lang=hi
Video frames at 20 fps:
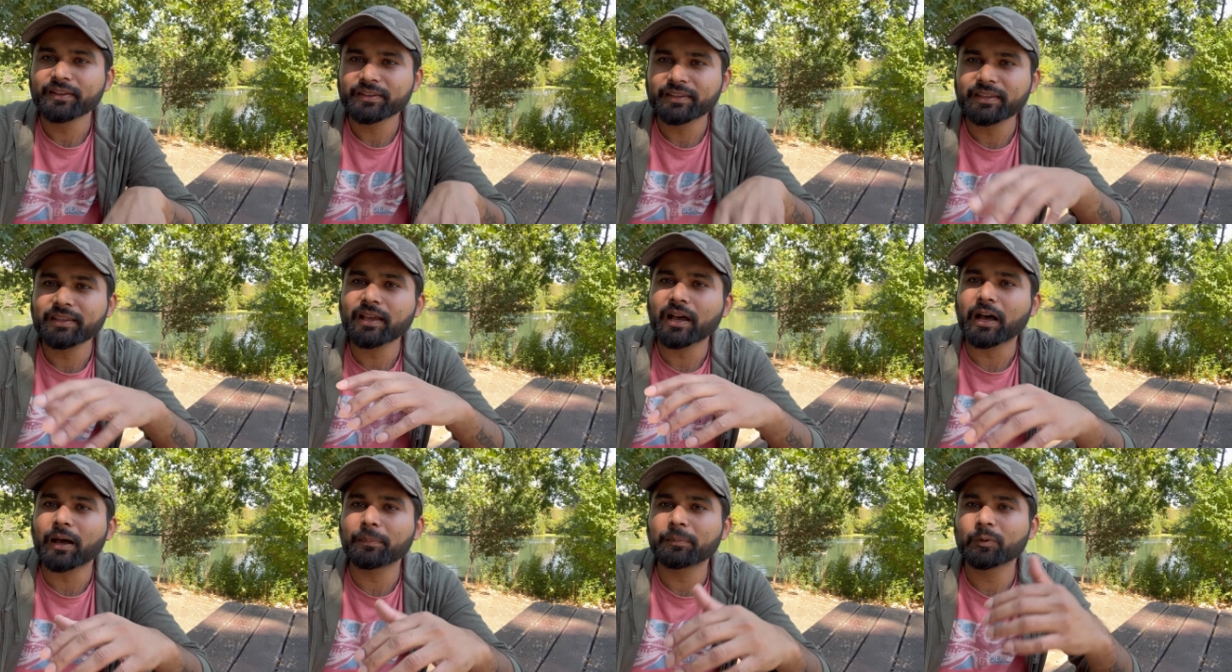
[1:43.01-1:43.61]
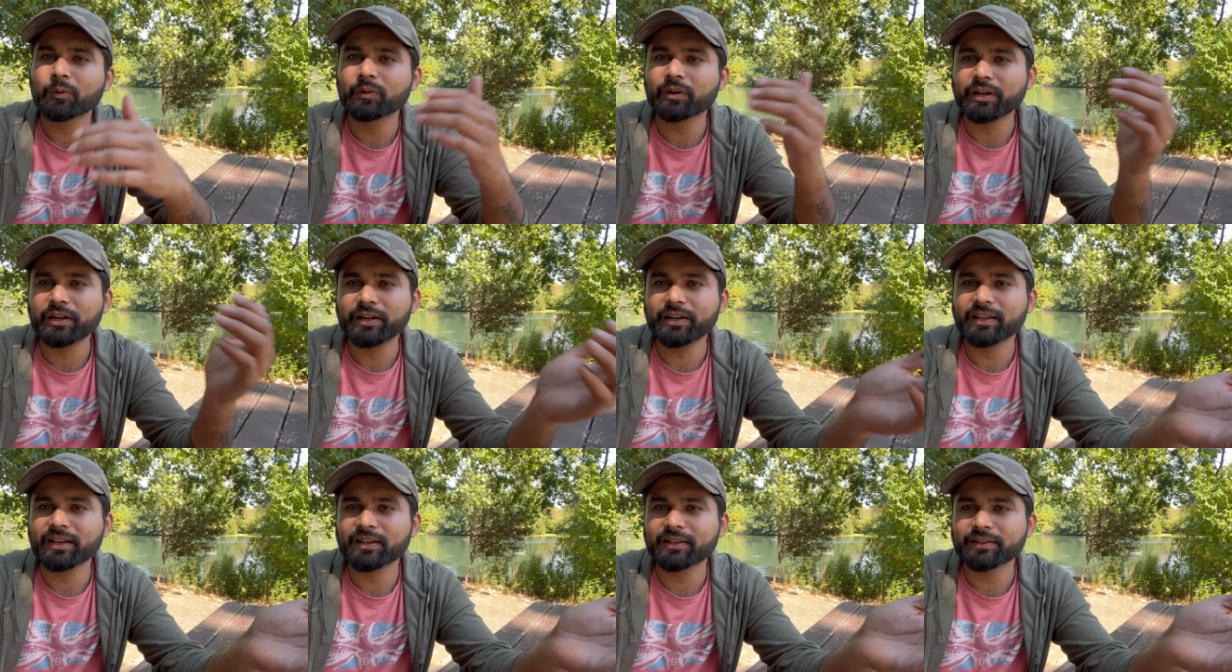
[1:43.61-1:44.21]
कि आप लोग
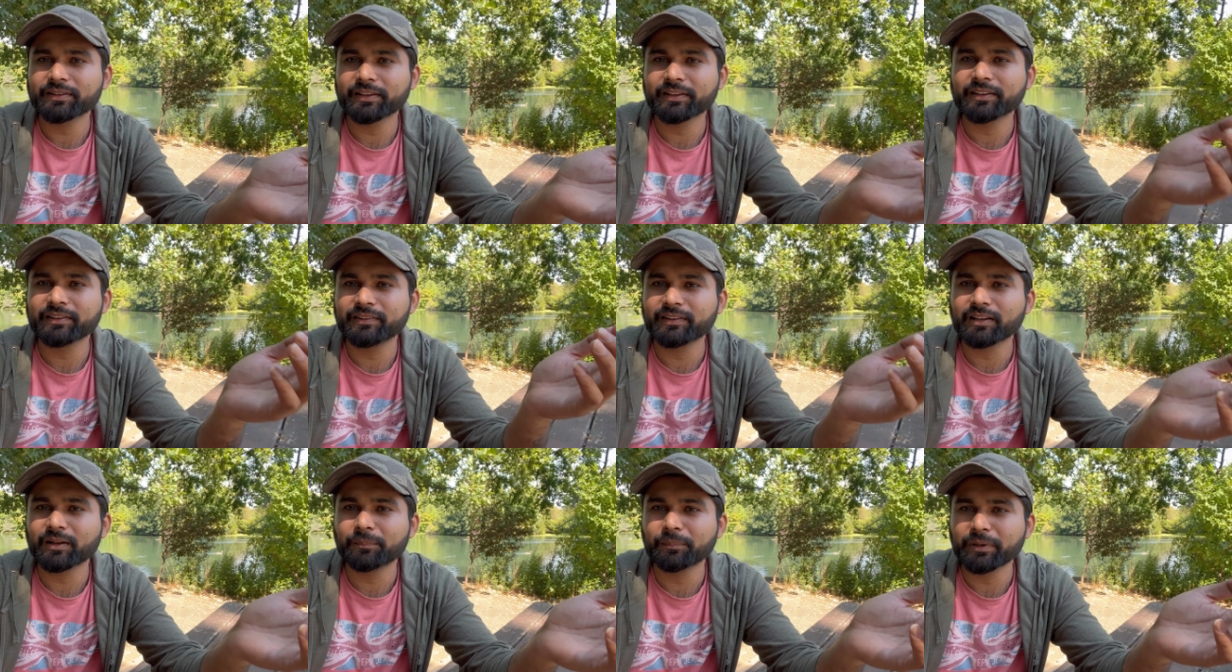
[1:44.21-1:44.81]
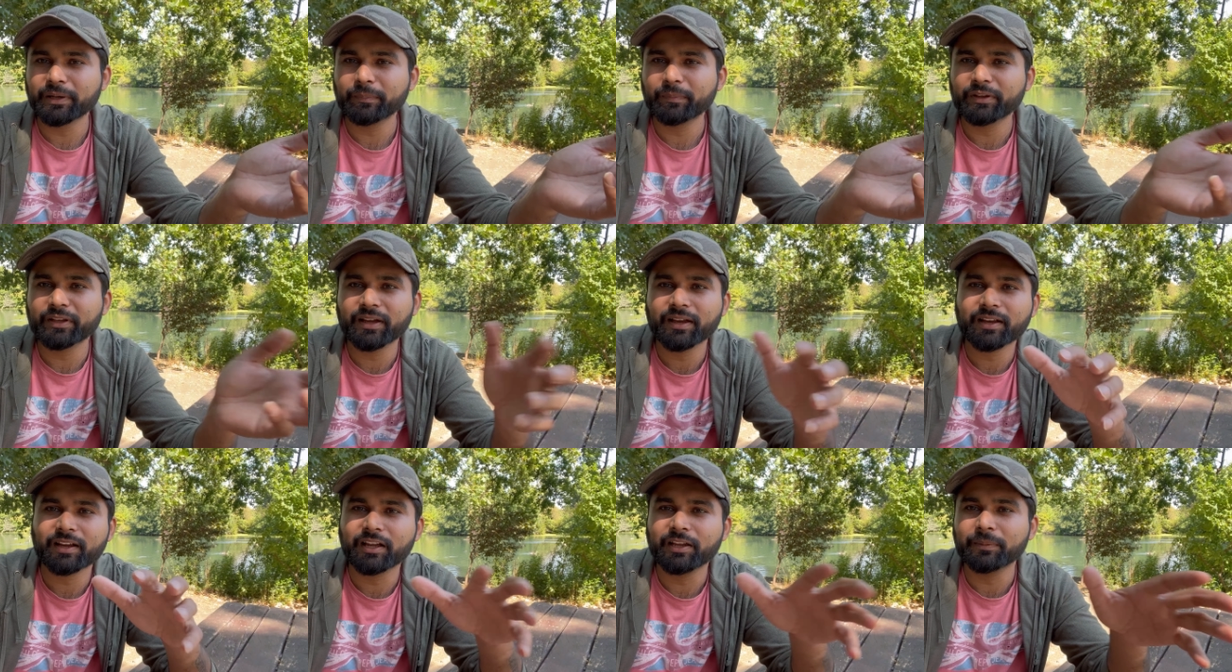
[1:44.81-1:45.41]
इंडिया से किसी कंपनी में
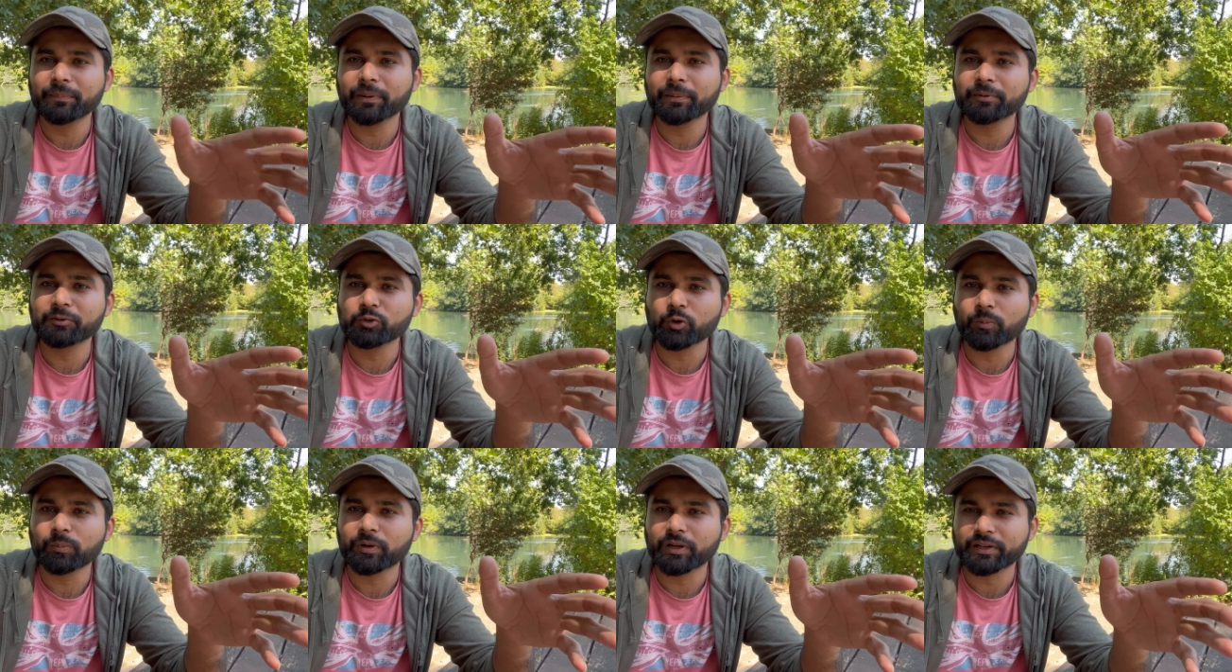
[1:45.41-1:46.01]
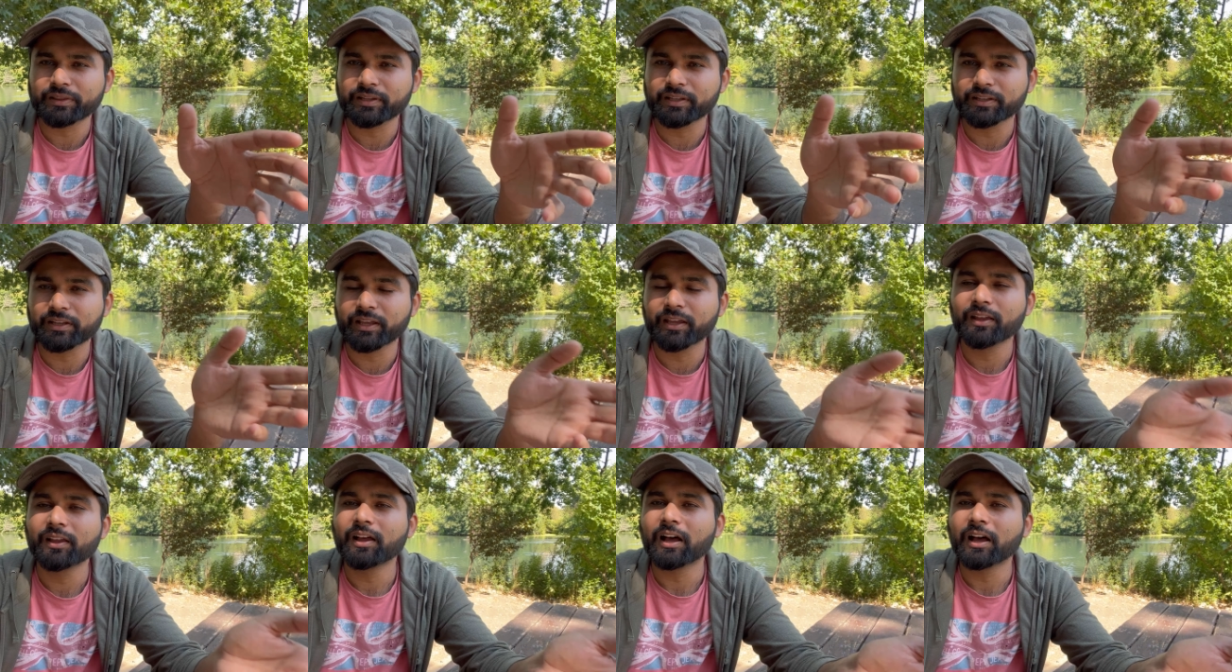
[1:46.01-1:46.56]
कहीं पे भी जॉब करते थे